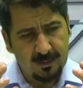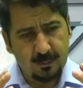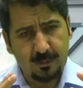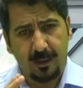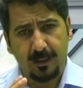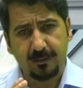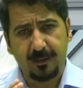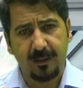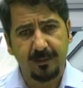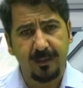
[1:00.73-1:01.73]
İşte
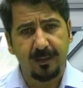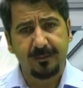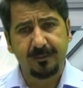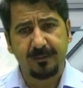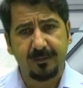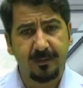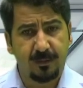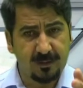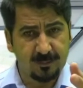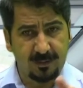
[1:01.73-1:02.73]
Ankara'ya daha hızlı
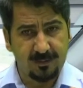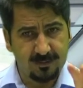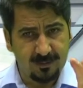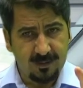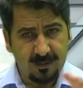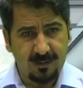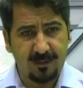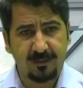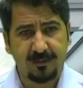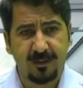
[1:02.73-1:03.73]
gideceğiz. Bakın
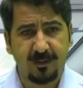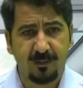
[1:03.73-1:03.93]
e, trenin